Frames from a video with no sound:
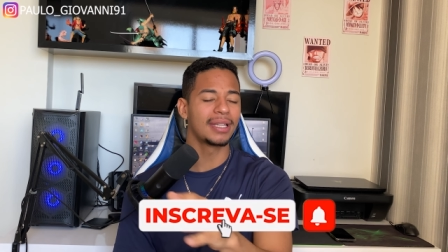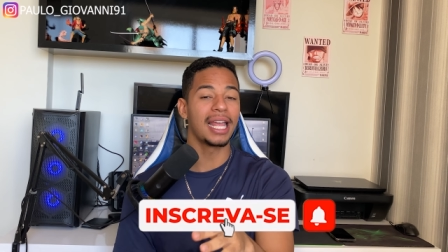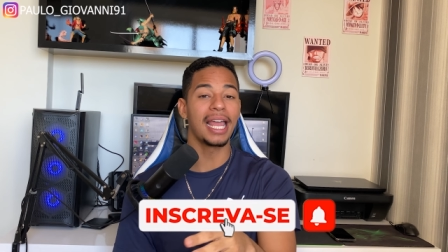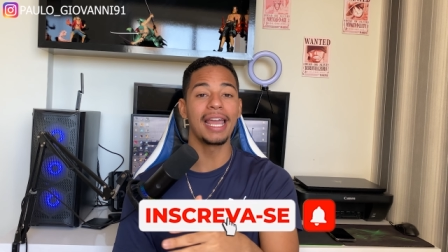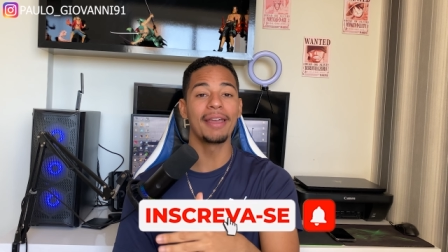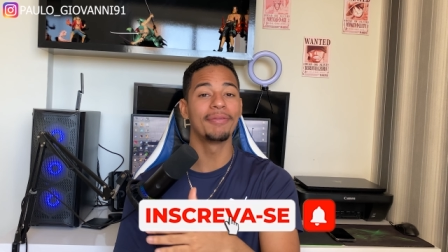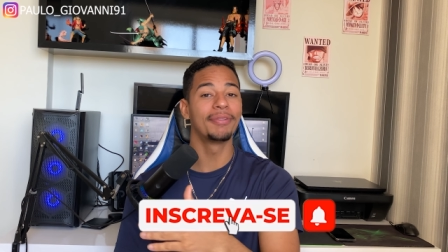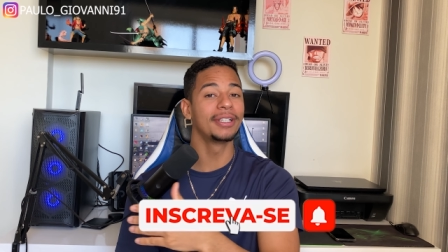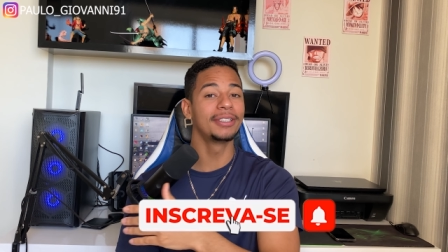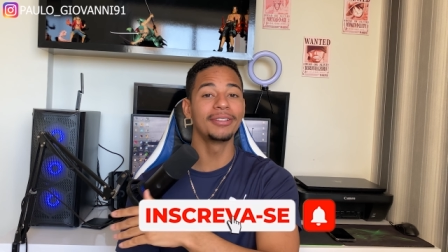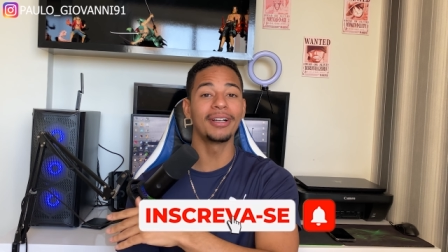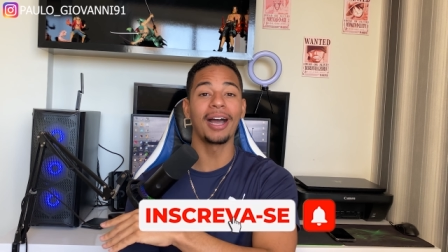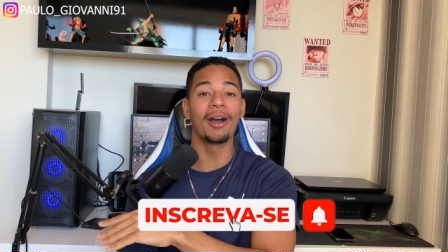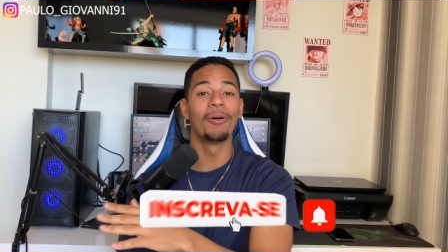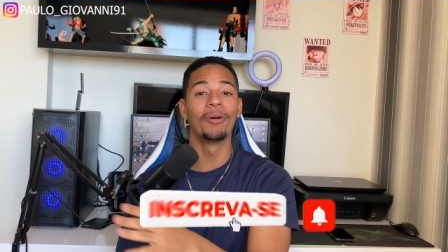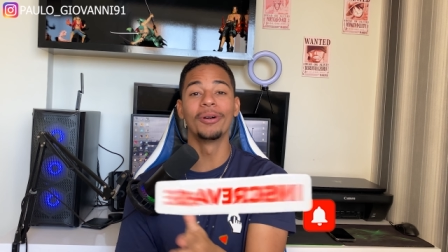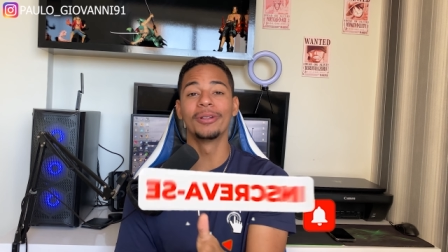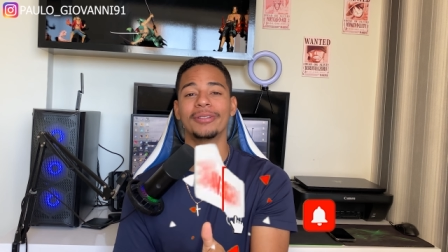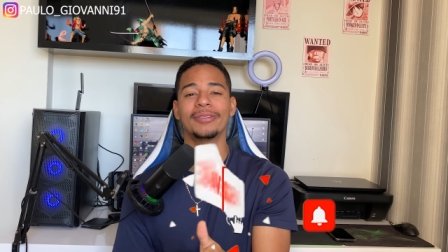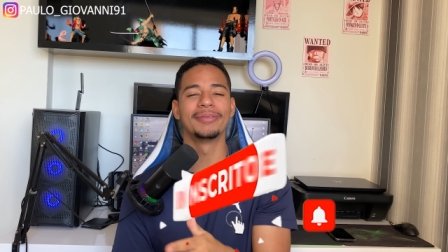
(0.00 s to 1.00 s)
é vídeo a
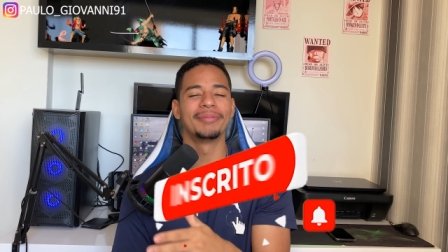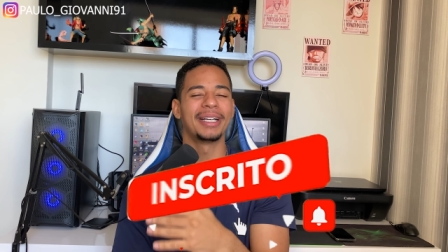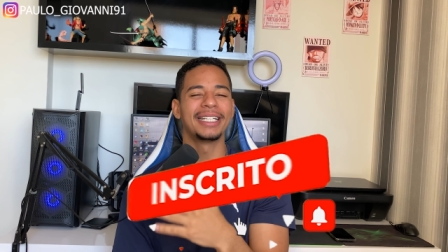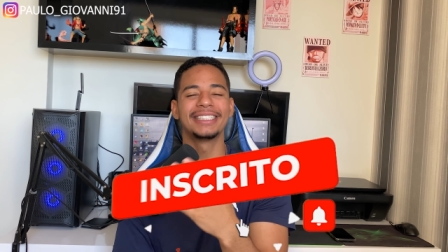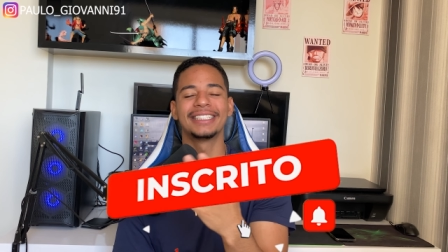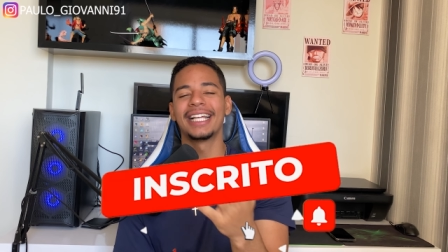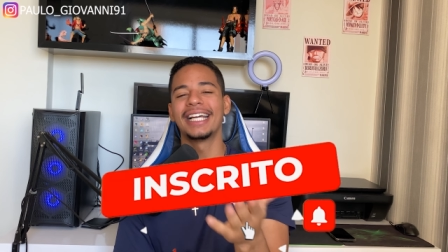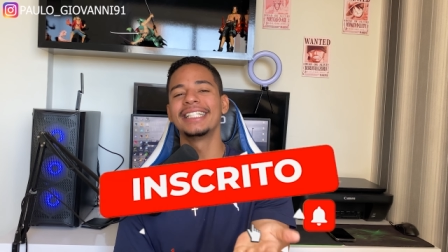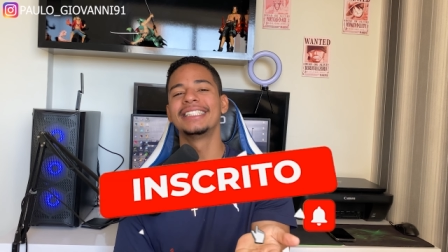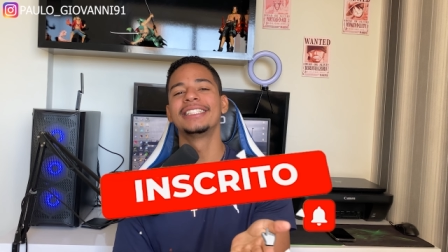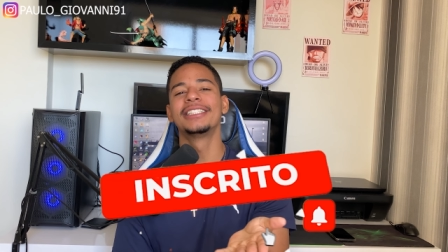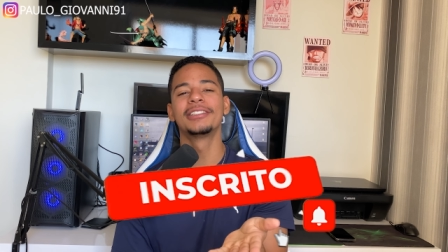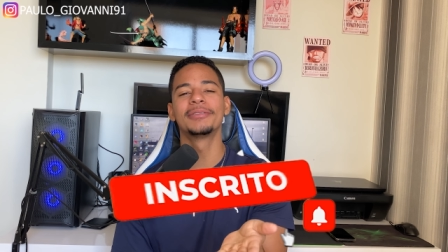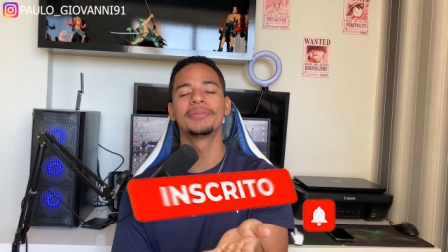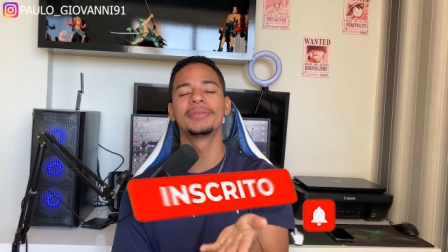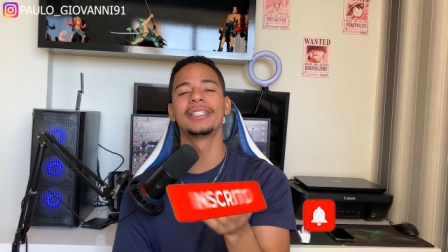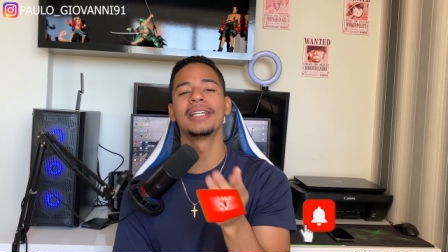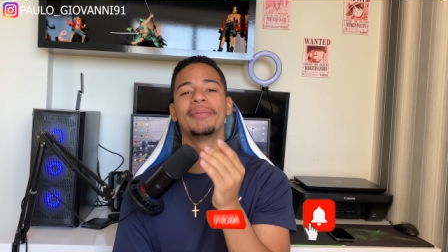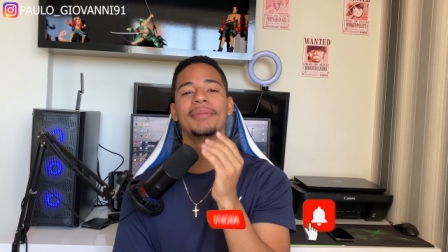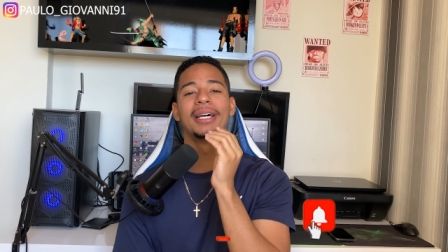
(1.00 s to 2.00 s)
rodo, mais de 10 vídeos
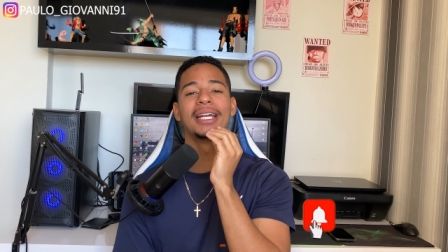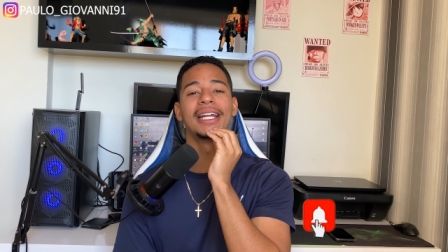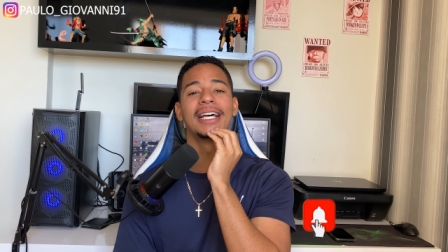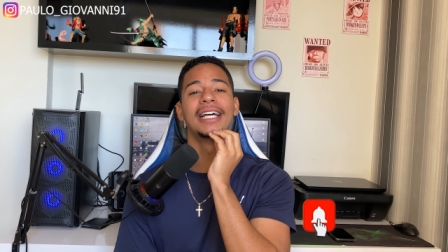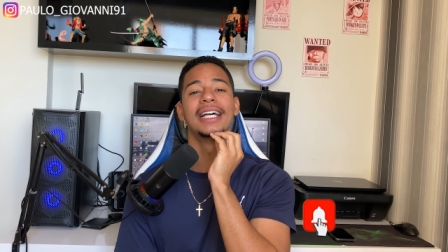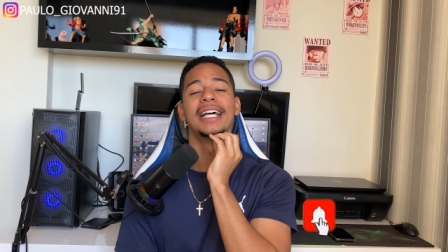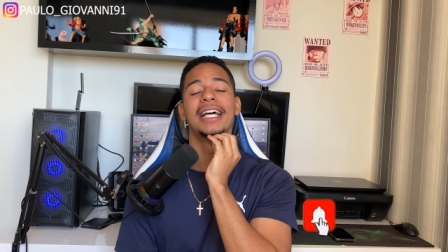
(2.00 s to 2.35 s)
por semana.